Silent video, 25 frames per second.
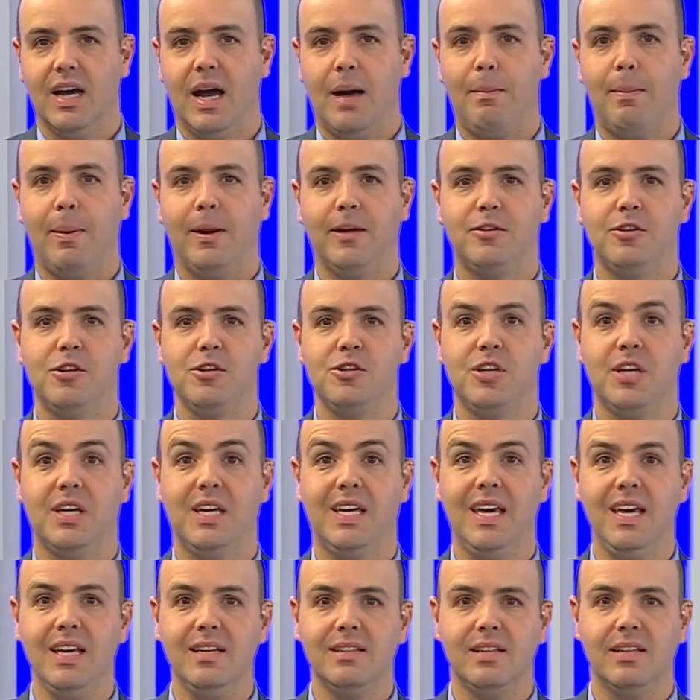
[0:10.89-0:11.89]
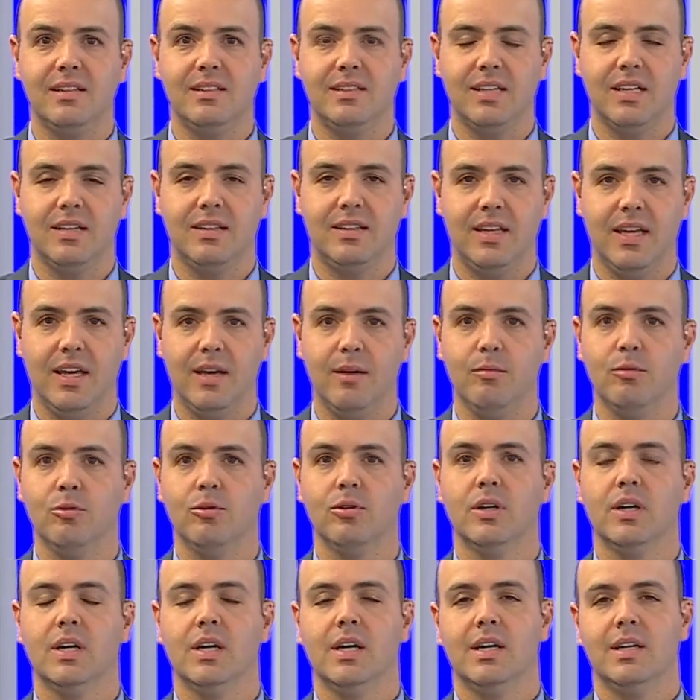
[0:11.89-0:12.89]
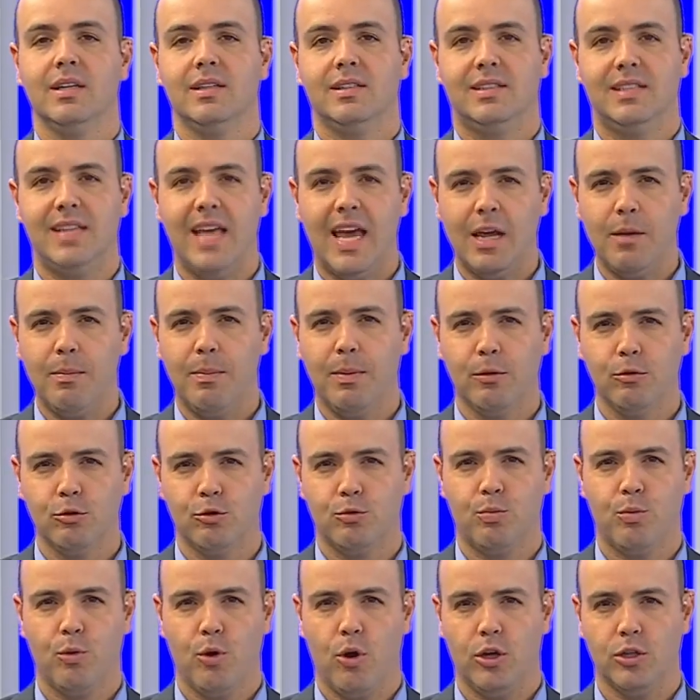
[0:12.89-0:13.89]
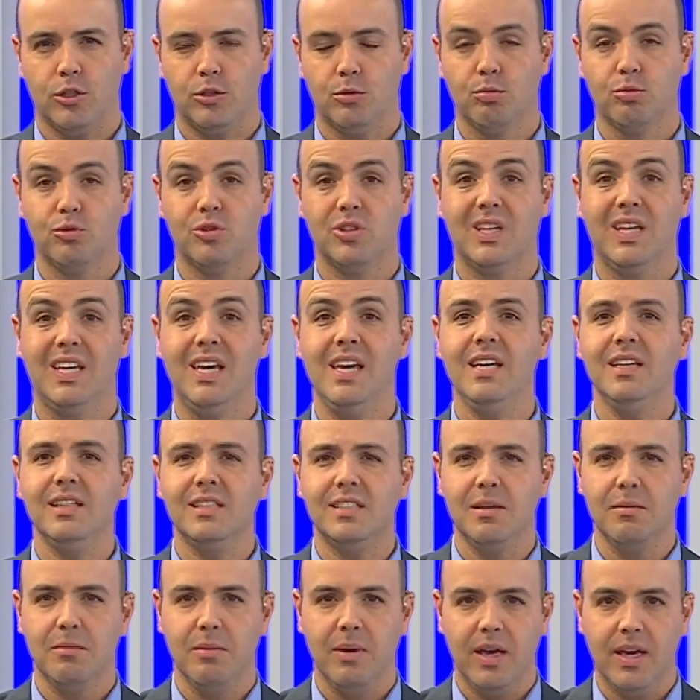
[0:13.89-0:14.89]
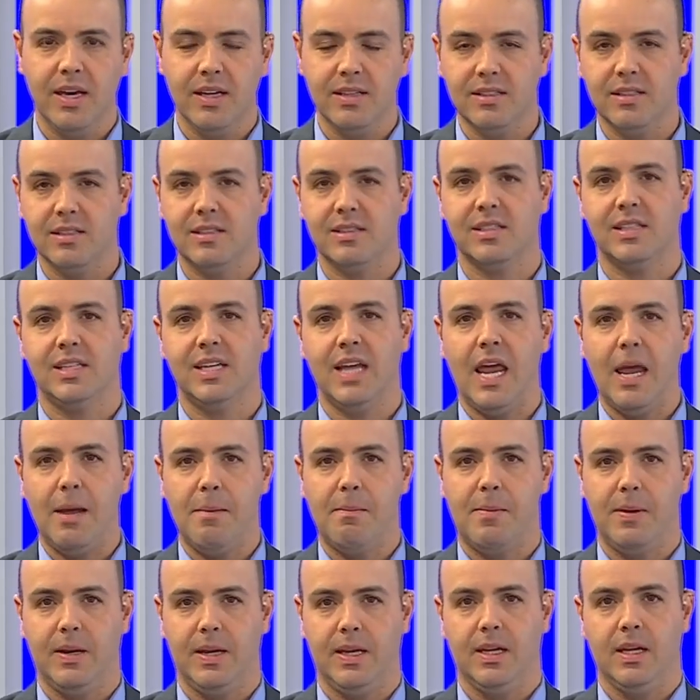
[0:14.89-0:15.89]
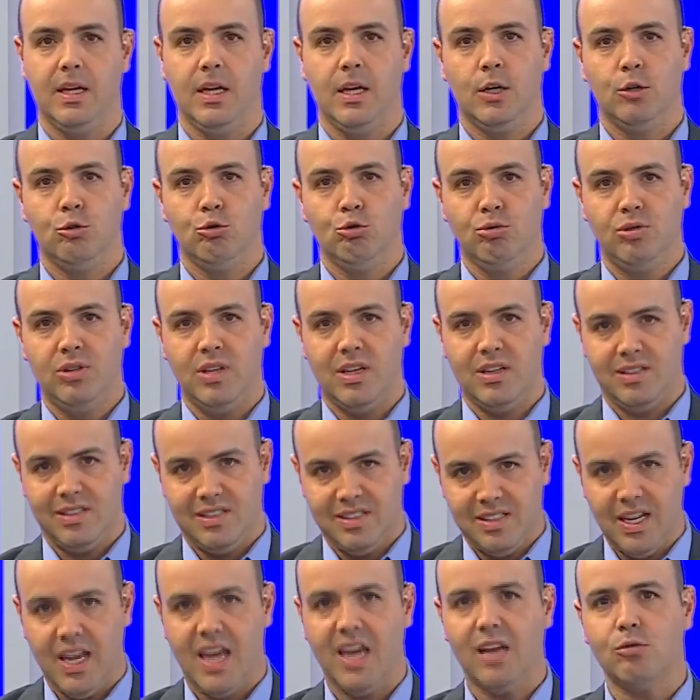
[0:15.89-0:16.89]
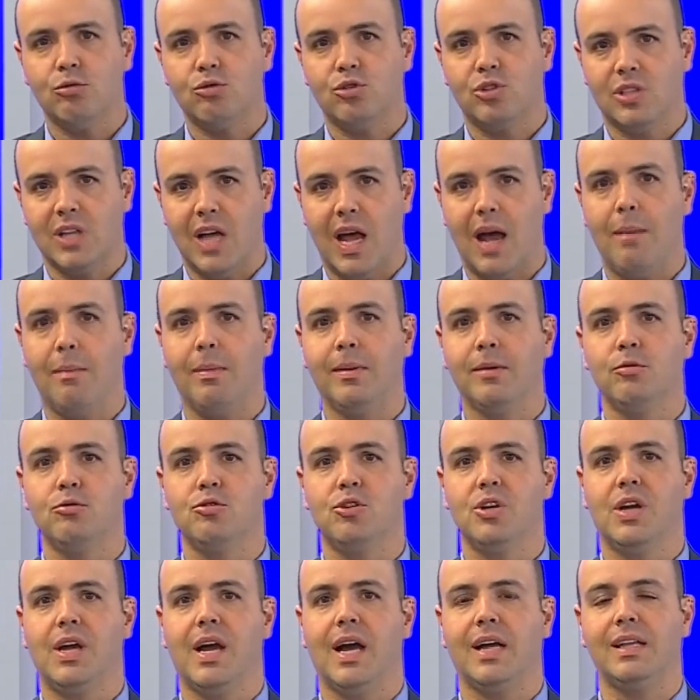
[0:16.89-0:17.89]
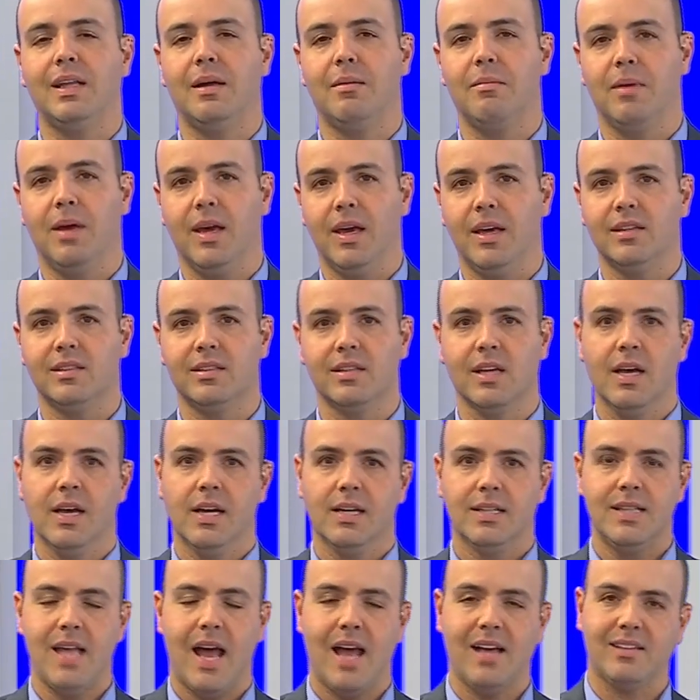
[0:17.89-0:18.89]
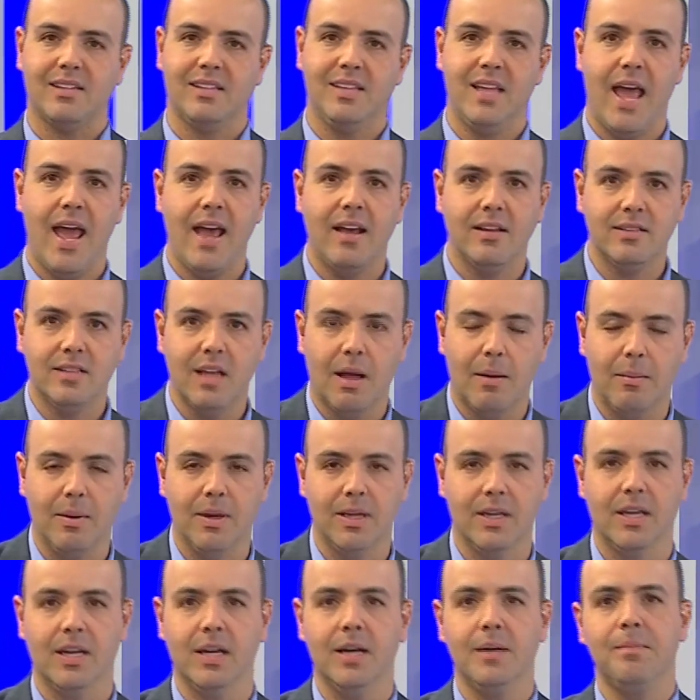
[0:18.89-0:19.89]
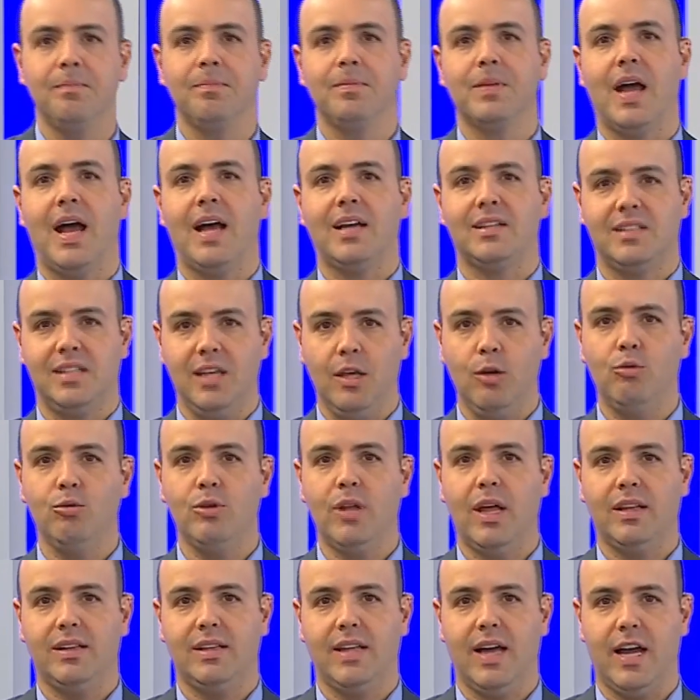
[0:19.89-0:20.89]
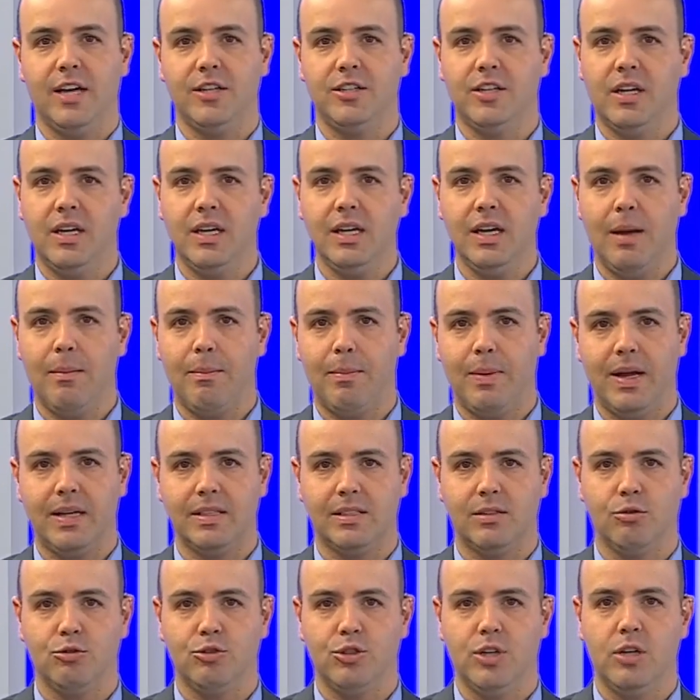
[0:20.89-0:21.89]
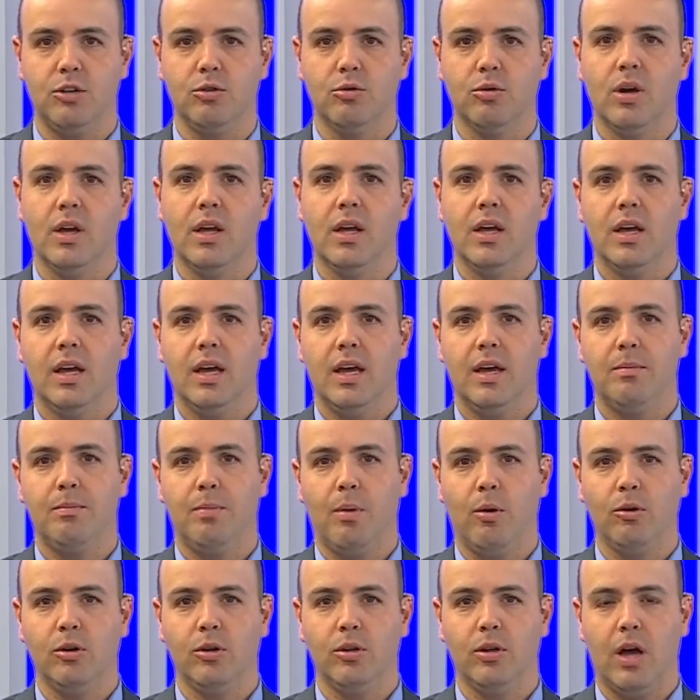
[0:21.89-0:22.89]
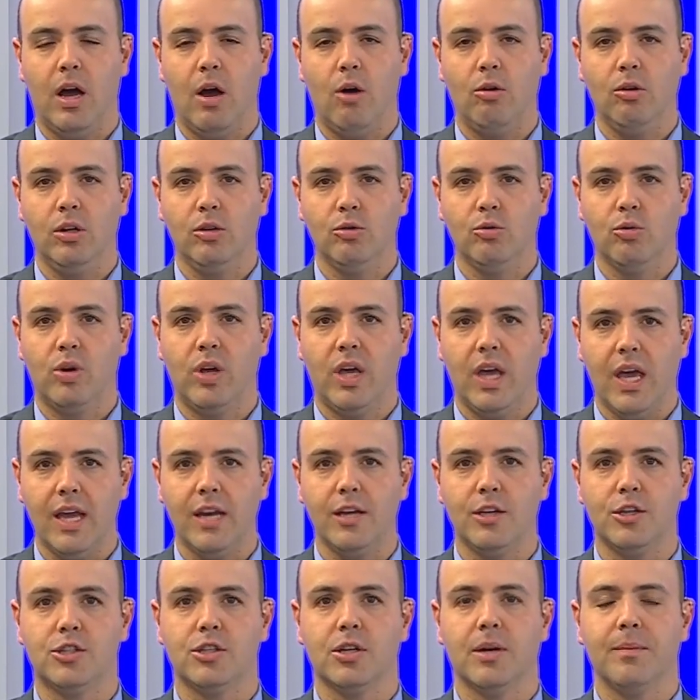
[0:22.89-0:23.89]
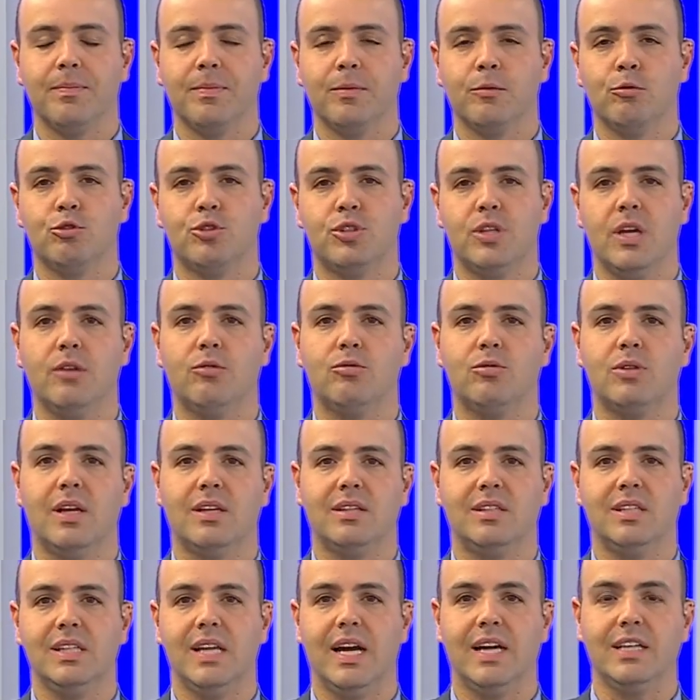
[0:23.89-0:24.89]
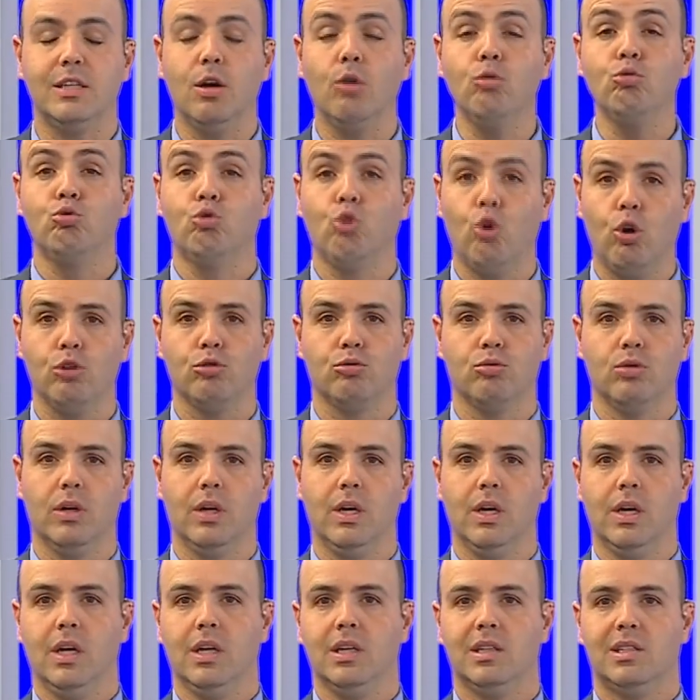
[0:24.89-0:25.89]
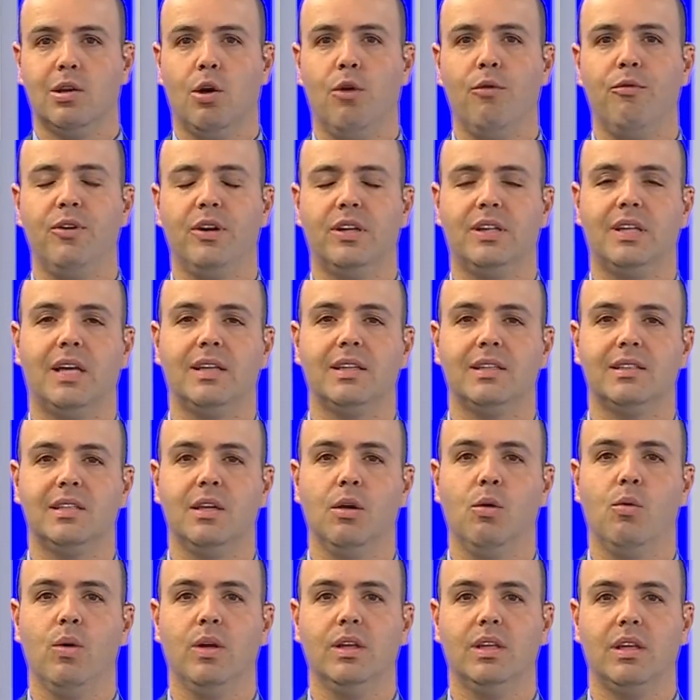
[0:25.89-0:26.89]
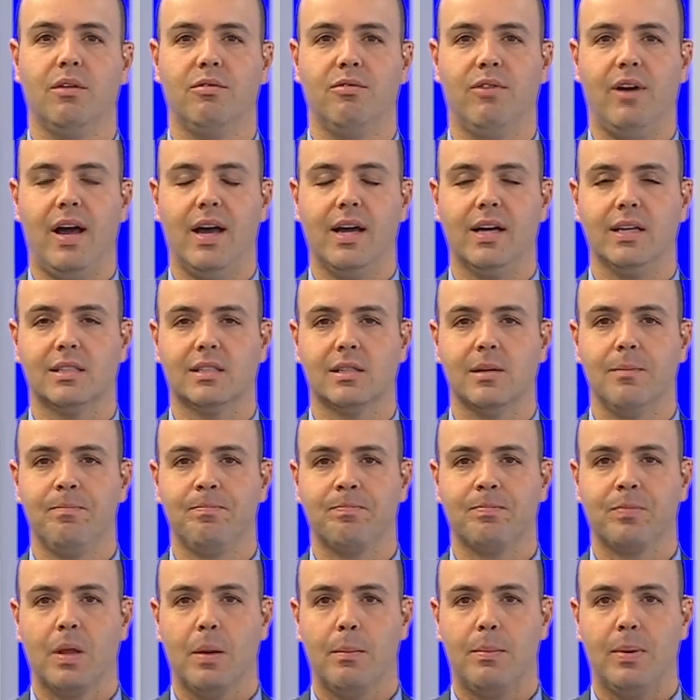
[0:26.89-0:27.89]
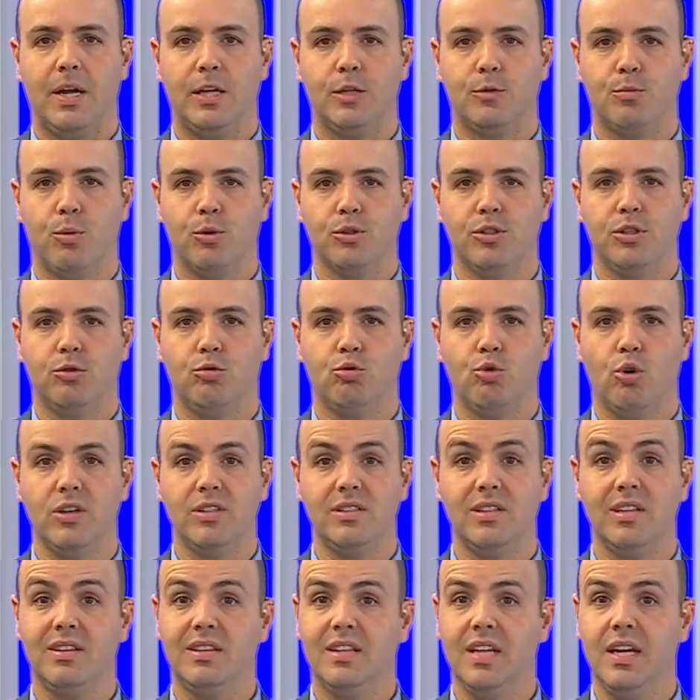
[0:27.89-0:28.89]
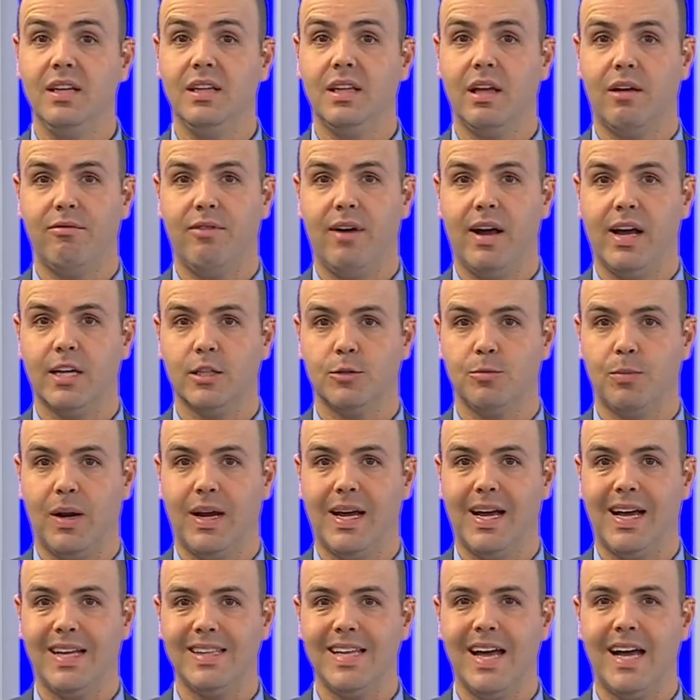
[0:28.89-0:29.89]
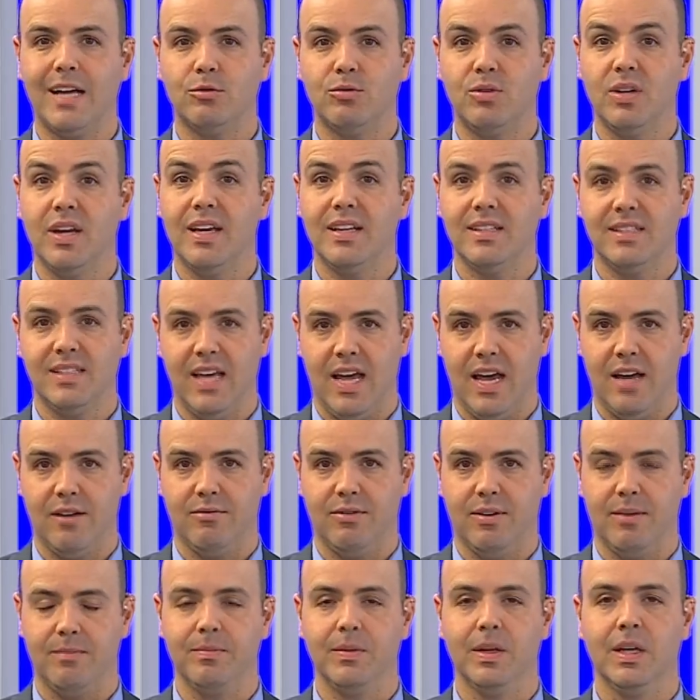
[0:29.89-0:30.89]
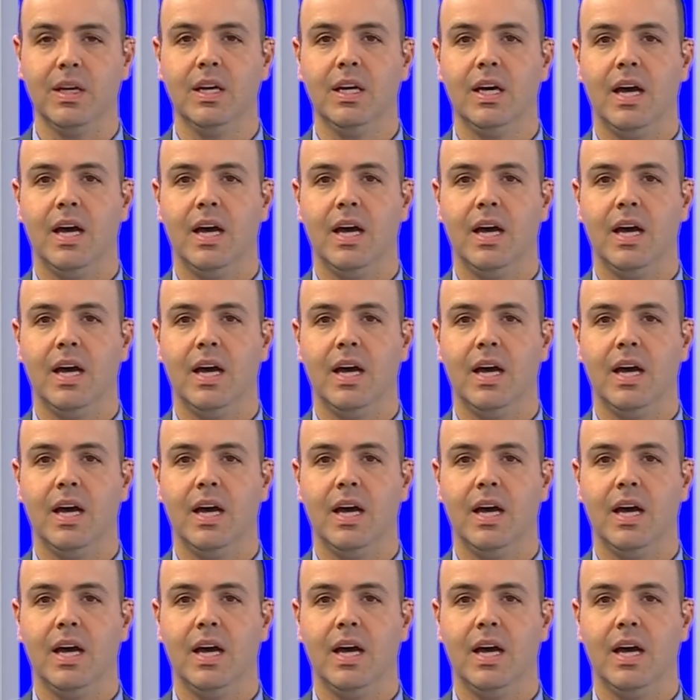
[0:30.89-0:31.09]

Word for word: A partir de 15 de setembro, segue pelos próximos 15 meses, sempre no terceiro sábado de cada mês, das 10 da manhã às 5 da tarde, aqui na Praça Eugênio eh, Paulino, Raulino Queires, no centro da cidade. Ao todo, são ofertadas 50 vagas para expositores e 30 vagas para cadastro e reserva.